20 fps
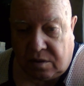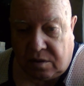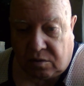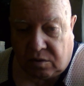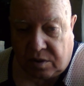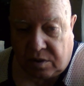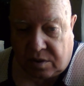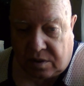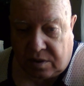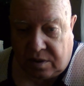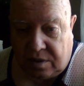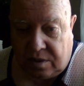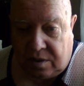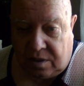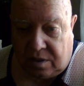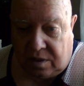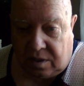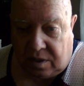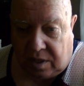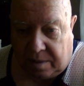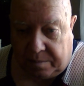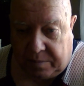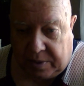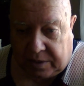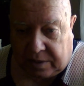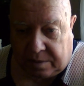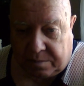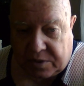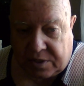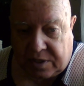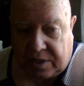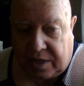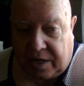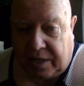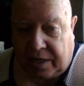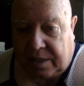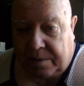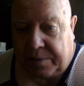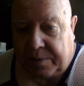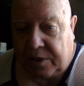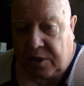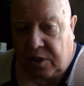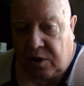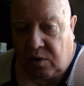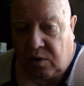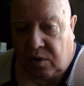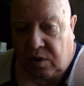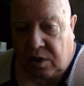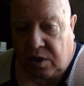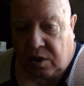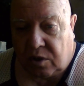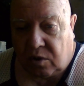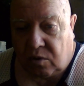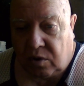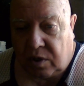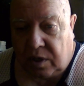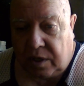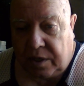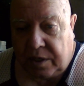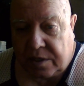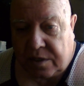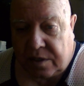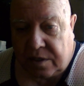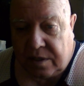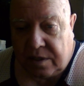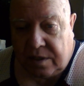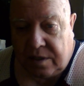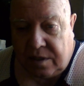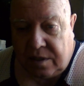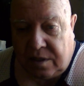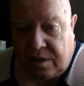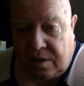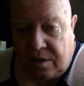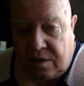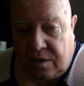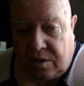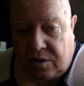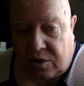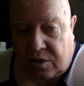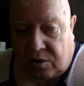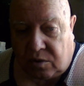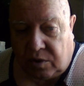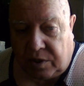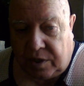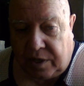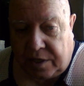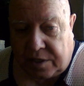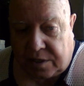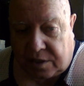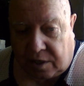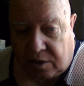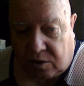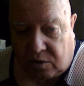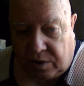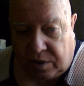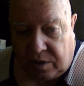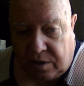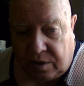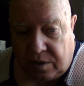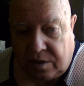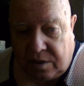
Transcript: То есть об этом знает определенный круг лиц, что есть такой